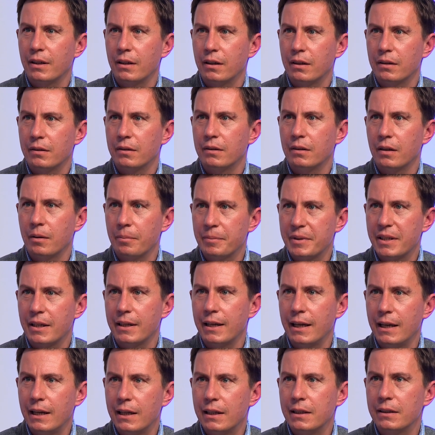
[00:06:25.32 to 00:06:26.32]
am, am
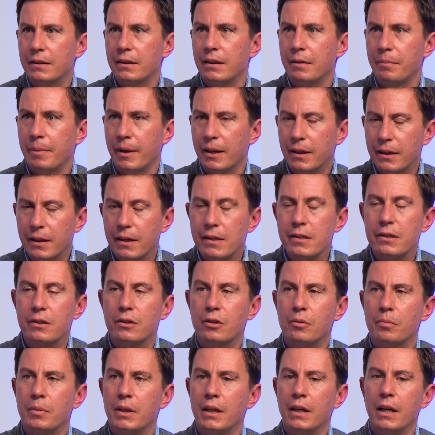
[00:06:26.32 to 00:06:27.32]
Tanella, die
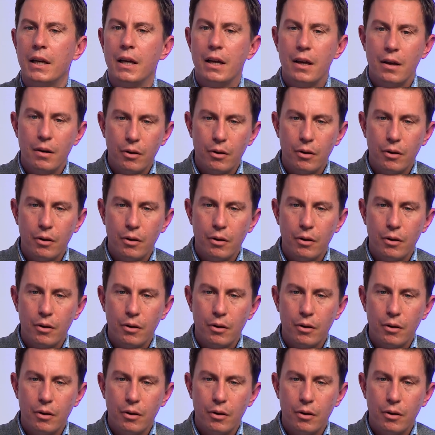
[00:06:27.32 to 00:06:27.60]
Berggastronomie